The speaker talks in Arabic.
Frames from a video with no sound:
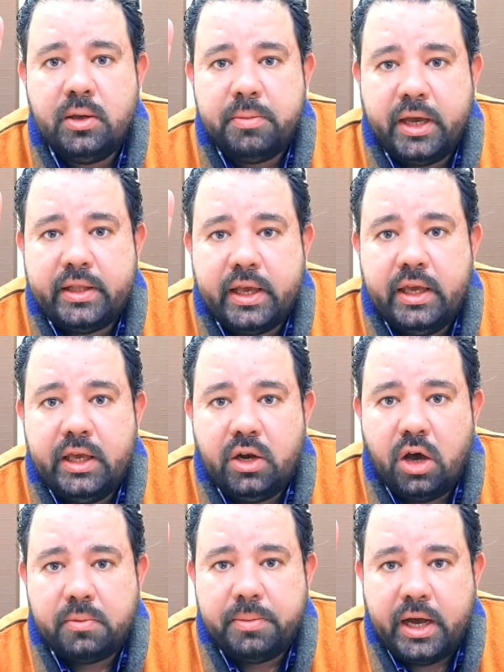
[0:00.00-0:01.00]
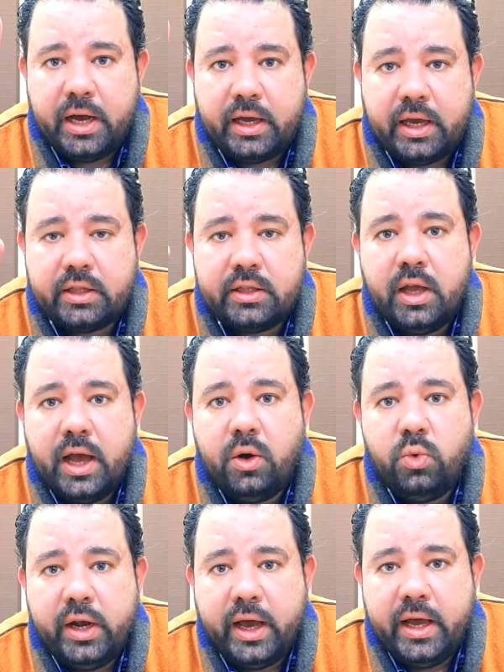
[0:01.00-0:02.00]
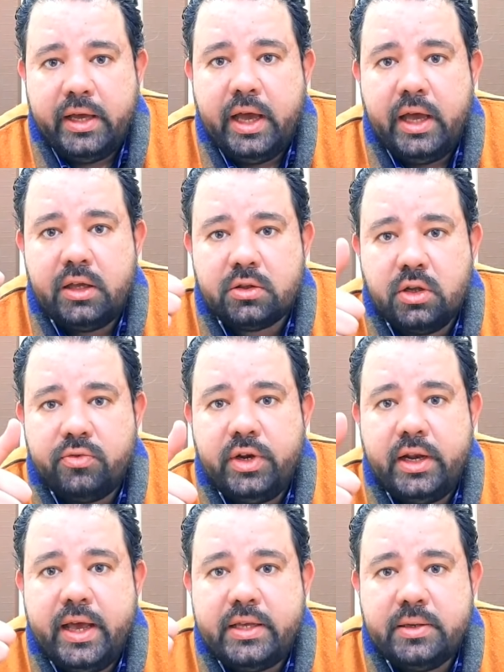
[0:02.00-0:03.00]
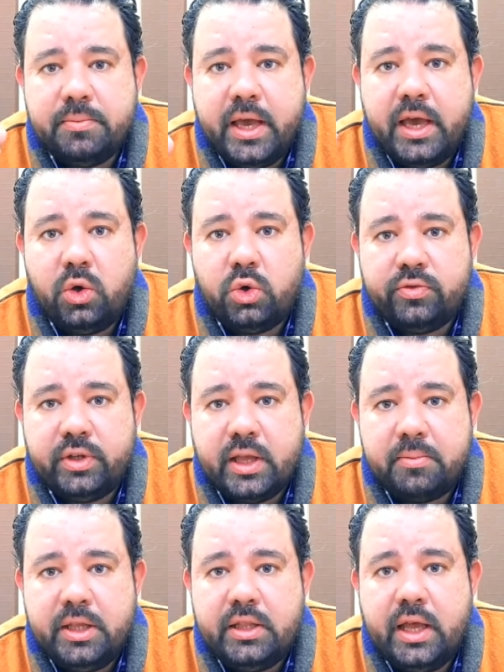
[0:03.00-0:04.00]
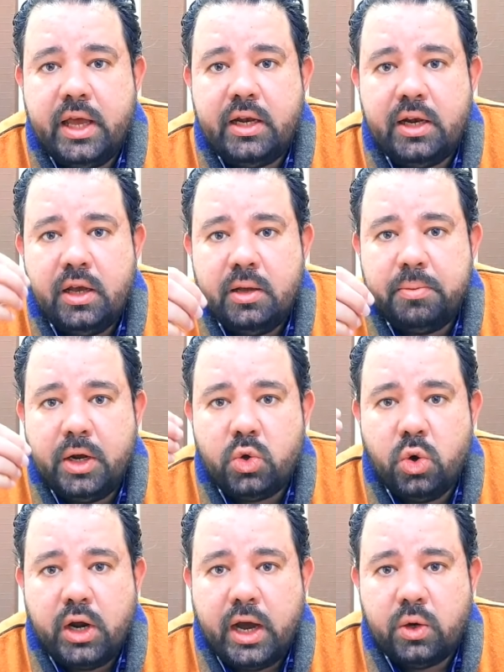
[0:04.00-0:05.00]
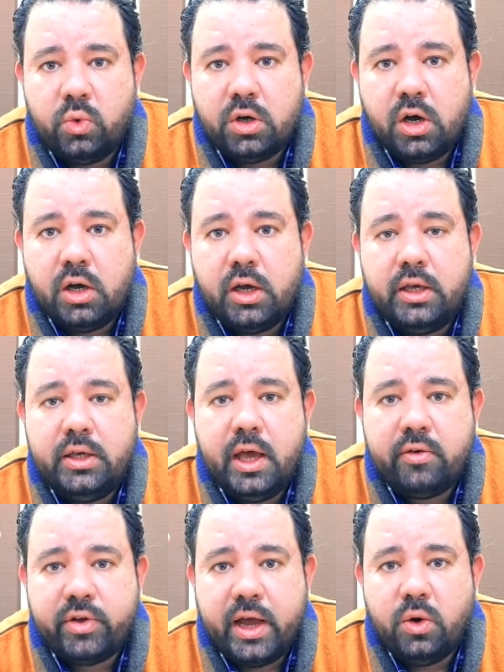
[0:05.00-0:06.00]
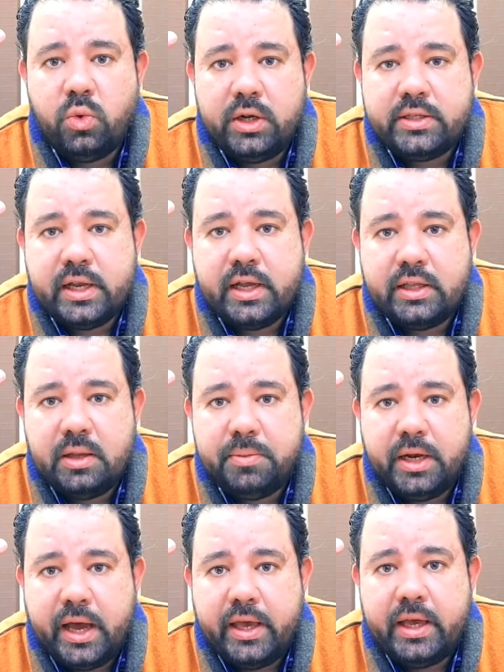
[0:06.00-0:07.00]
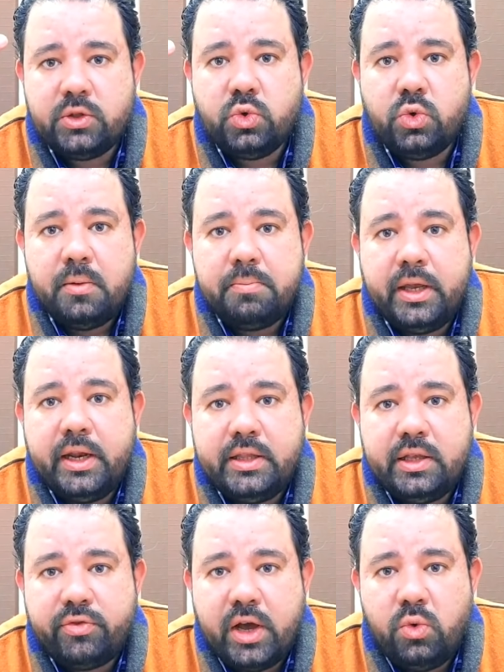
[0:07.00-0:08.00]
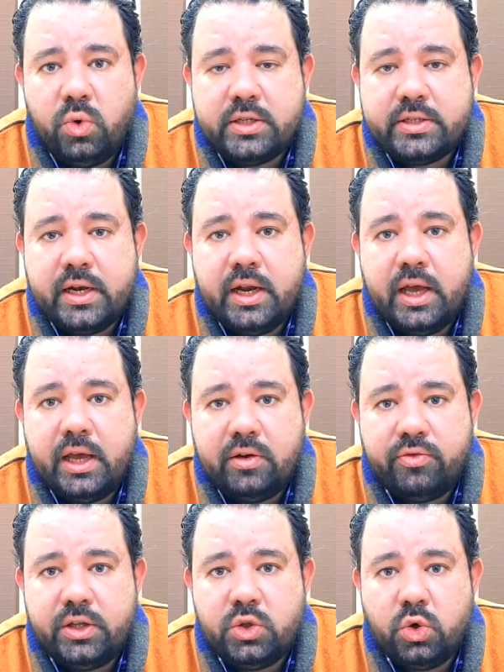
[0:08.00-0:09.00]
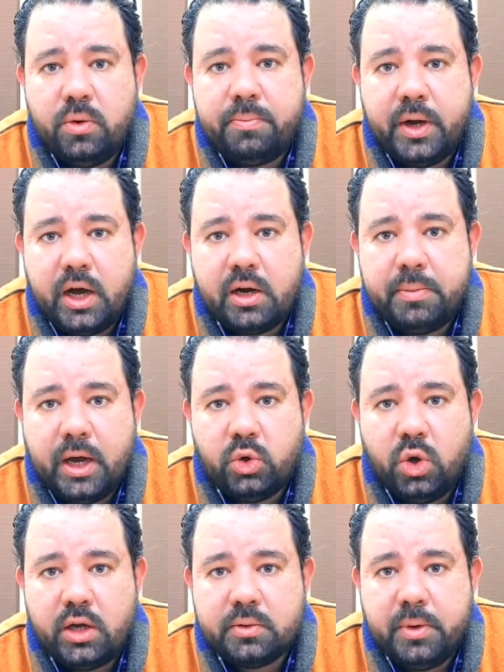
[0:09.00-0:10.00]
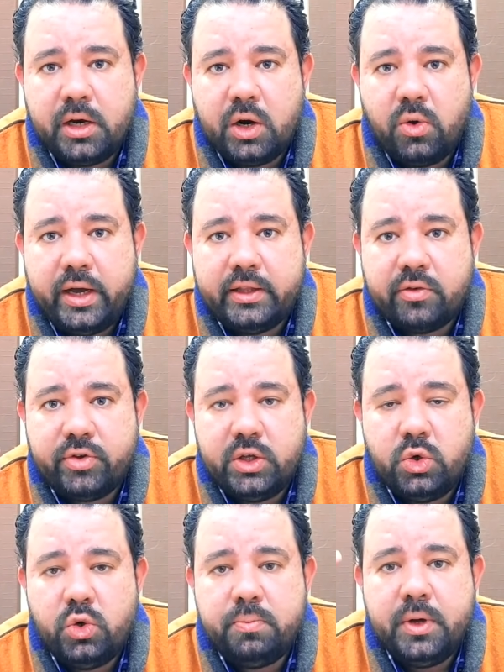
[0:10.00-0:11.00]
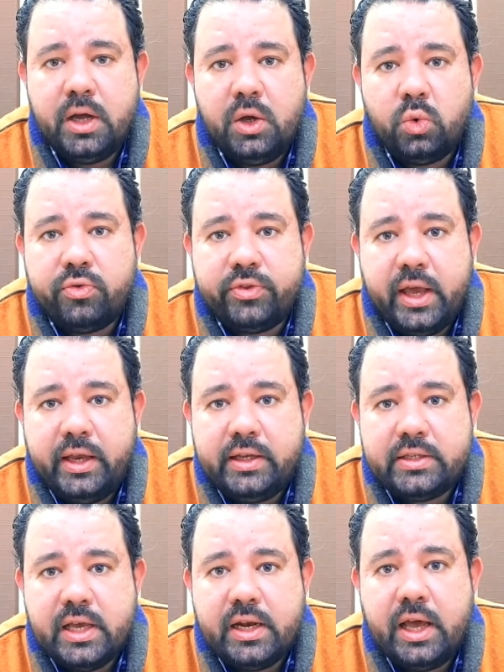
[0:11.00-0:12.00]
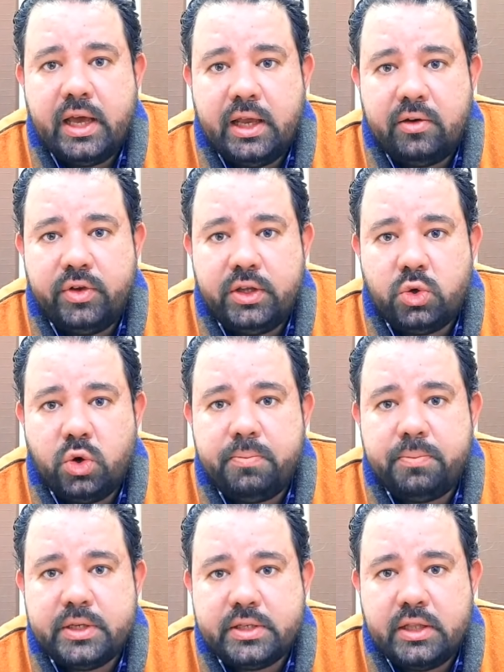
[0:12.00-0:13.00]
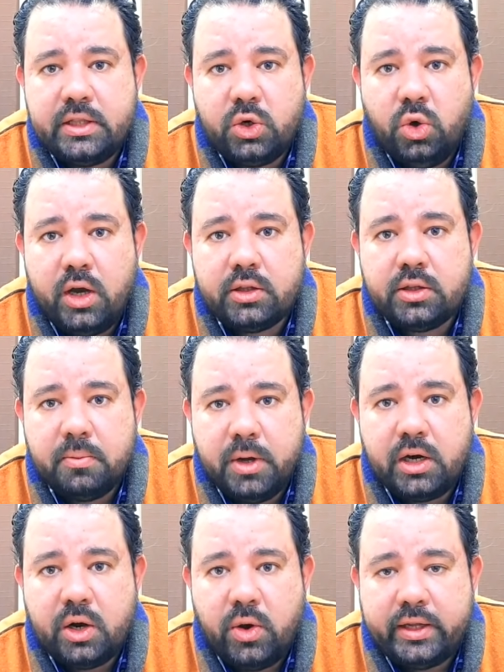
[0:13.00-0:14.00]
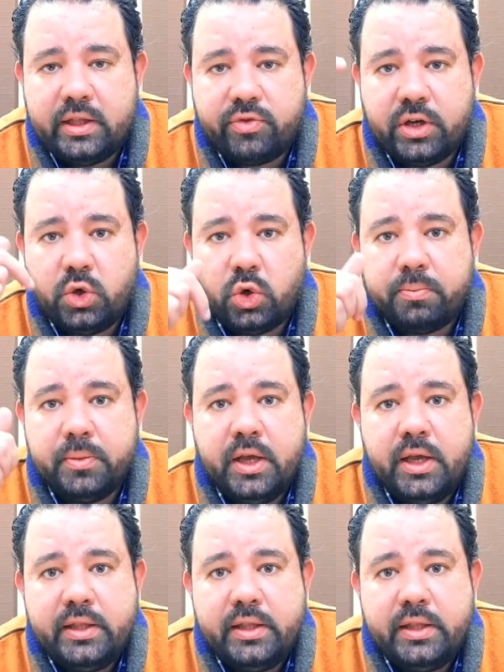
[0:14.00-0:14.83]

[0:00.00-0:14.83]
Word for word: محتاجين أربع حاجات اول حاجه الطفل لازم ياخد فيتامين د بالجرعه الوقائيه في اول سنتين من حياته بندي في اول سنه الفي دروب اربع نقط مره واحده في اليوم وفي تاني سنه الفي دروب ست نقط مره واحده في اليوم